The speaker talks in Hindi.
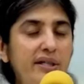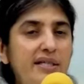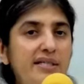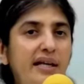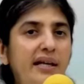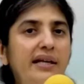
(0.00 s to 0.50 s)
और
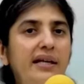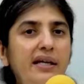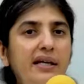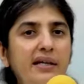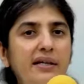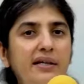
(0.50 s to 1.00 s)
इसीलिए
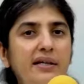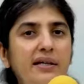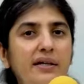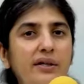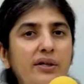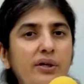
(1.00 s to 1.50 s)

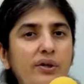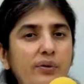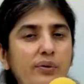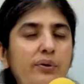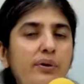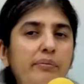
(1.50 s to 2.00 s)

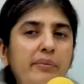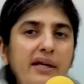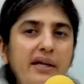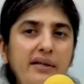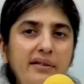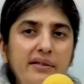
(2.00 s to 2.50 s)
योग
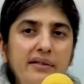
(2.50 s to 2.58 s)
में